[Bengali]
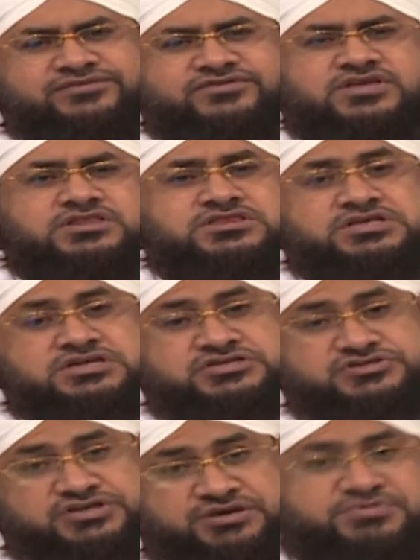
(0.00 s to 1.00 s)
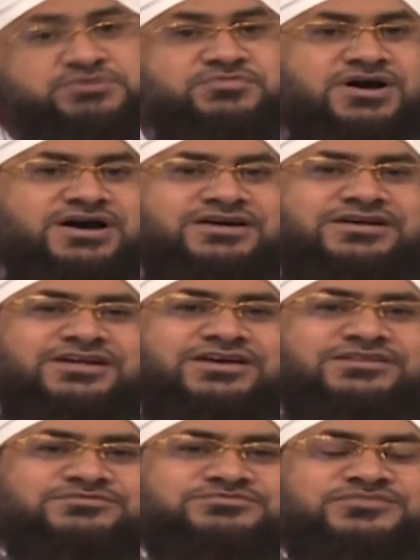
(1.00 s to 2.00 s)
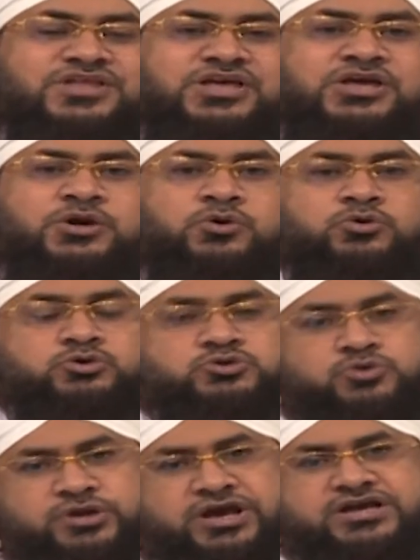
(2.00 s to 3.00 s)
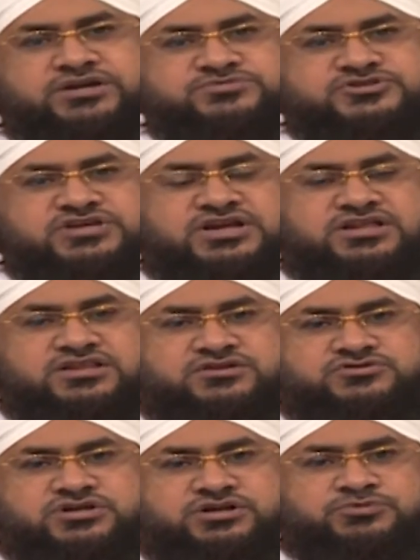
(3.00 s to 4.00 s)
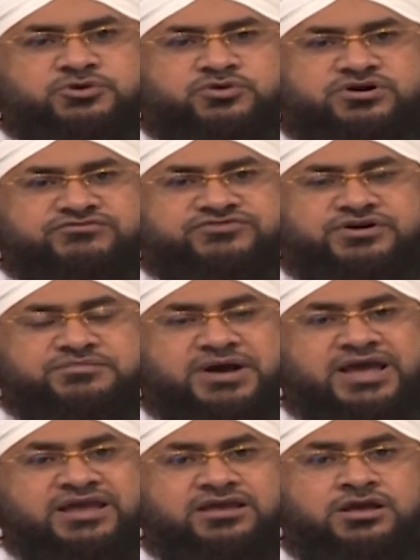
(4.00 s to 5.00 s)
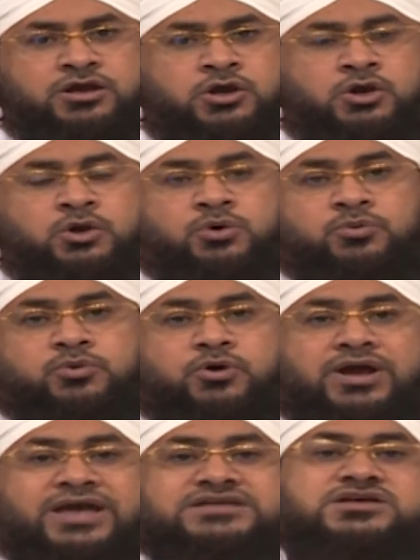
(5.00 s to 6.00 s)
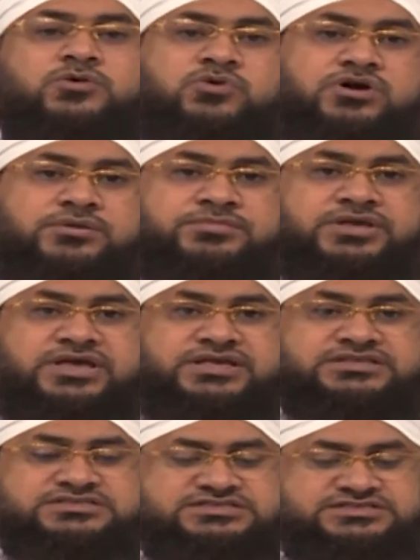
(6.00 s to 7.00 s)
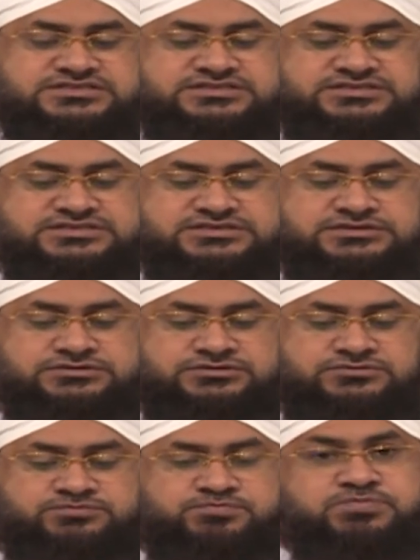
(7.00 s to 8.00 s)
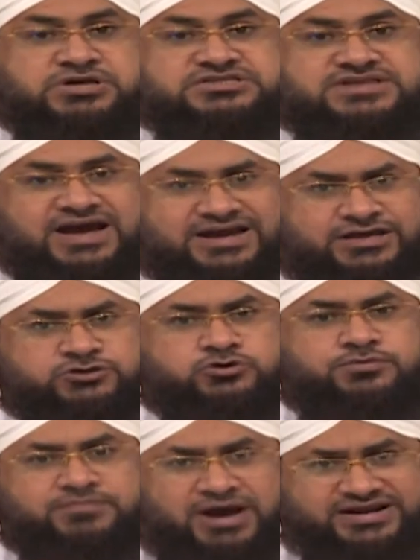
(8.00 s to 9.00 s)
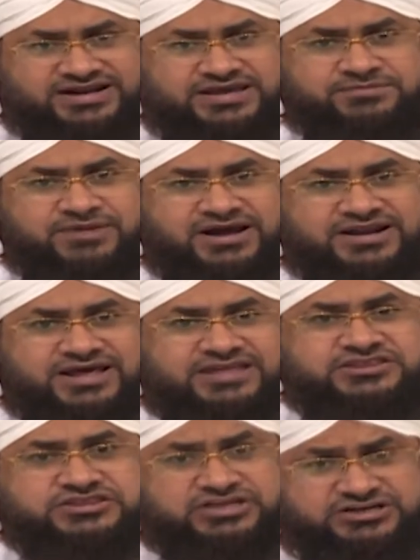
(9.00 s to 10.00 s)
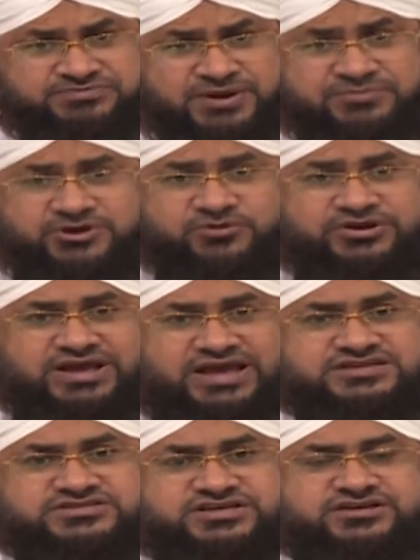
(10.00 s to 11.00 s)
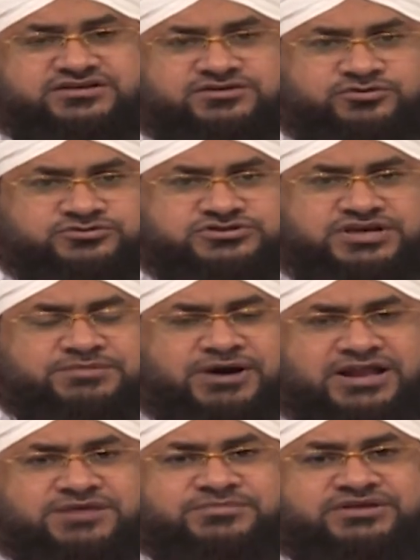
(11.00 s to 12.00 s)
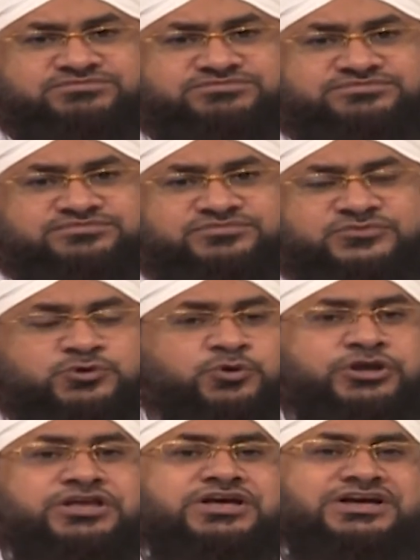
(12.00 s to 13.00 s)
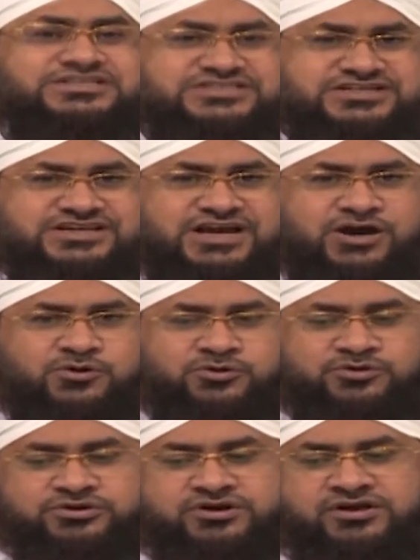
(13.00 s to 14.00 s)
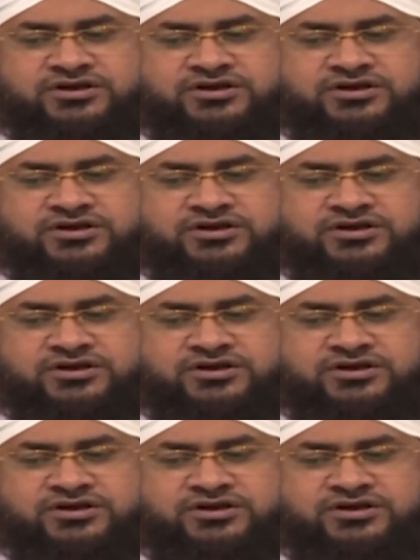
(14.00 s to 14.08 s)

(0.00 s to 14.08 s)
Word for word: মানবে অন্তর থেকে মেনে নিবে হুজুর আকরাম সাল্লাহ আলী আসলাম যে হুকুম দিবেন তা এমন হুকুম যে প্রকাশিত মানতে হবে অন্তর থেকেও এমন কোনো সে ব্যাপারে কোনো বক্রতা রাখবে না